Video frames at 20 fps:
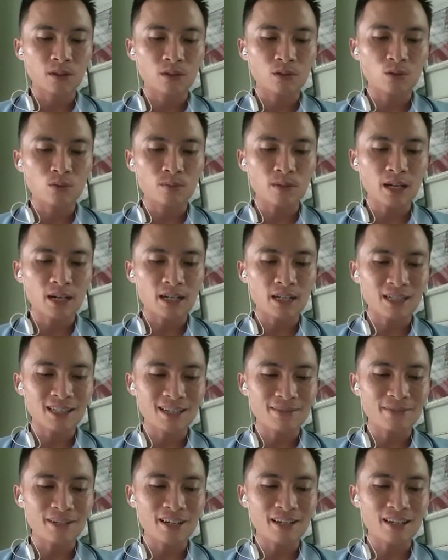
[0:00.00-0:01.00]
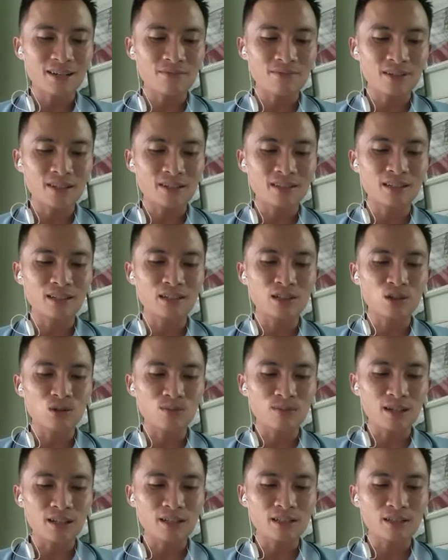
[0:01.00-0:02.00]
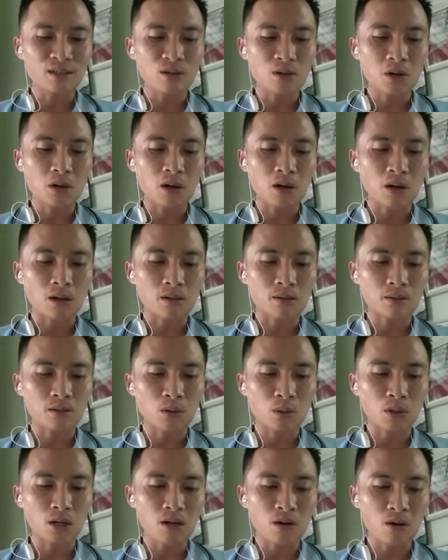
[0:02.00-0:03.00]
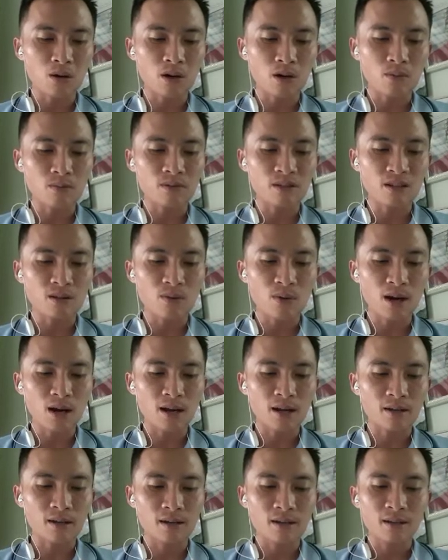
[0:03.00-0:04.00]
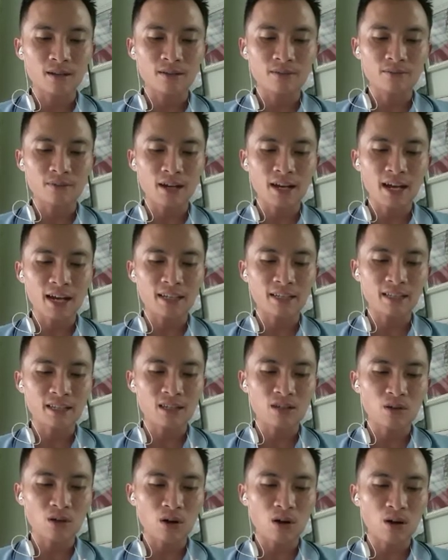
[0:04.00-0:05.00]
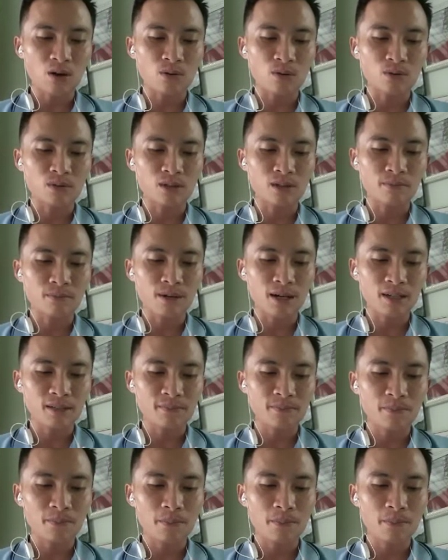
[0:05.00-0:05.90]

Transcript: chúng ta nên xem xét đến việc chưng dụng lý tưởng của họ. Còn nếu họ không vượt qua, vậy hãy chỉ cho họ con đường mới